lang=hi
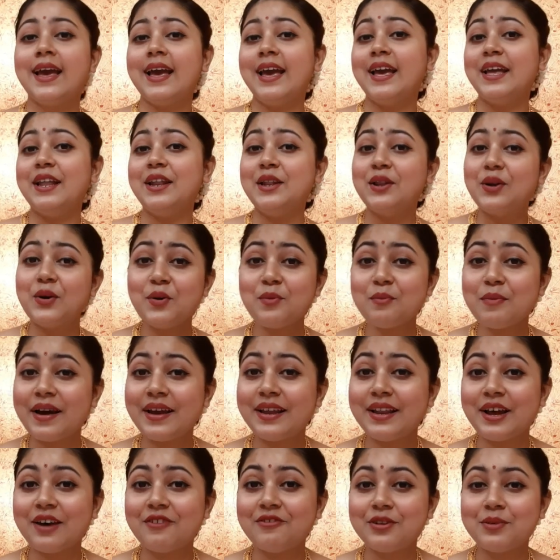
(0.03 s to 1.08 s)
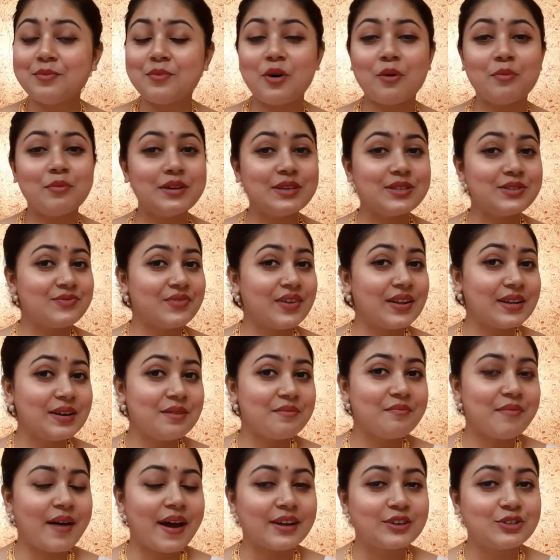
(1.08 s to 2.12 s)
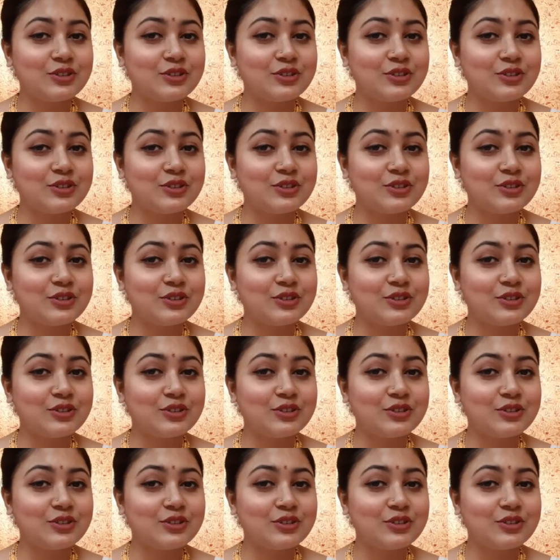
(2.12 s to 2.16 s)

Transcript: हेलो माय लवली मॉमीज वेलकम बैक